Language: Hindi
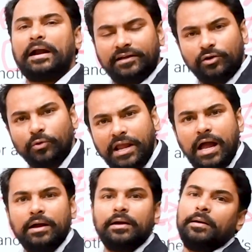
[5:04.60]
पार्टनर हो गया
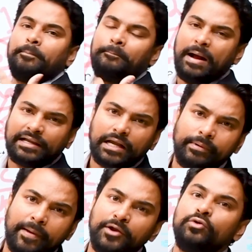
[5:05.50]
पार्टनर भी
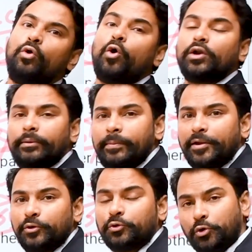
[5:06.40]
मैं ही हूँ ऑनर भी मैं
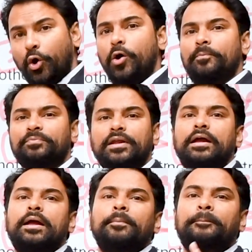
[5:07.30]
ही हूँ क्यों
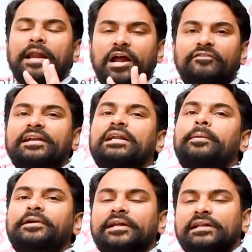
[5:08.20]
प्राइवेट
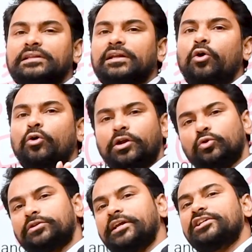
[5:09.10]
लिमिटेड के अंदर ऑनर
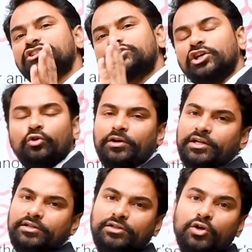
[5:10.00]
होते हैं शेयर
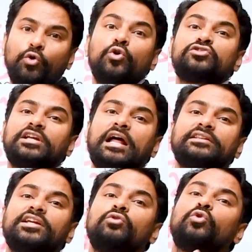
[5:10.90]
होल्डर और
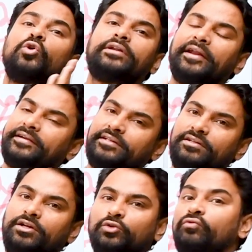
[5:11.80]
चलाते हैं उनको डायरेक्टर
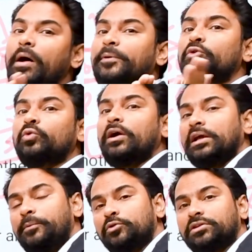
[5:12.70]
तो वहाँ पर दोनों
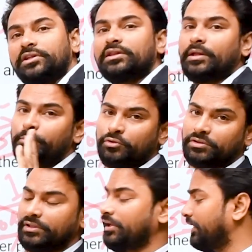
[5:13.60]
अलग भी हो सकते हैं सेम भी हो
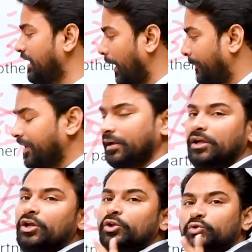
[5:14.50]
सकते हैं लेकिन यहाँ पे
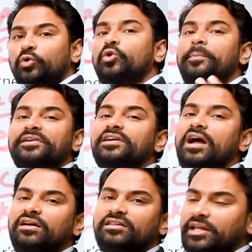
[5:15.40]
दोनों
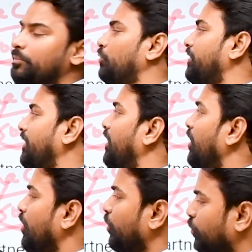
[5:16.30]
हमेशा सेम होते हैं
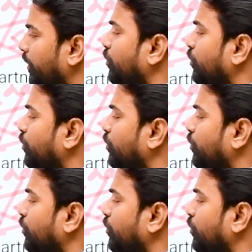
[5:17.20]
तो ये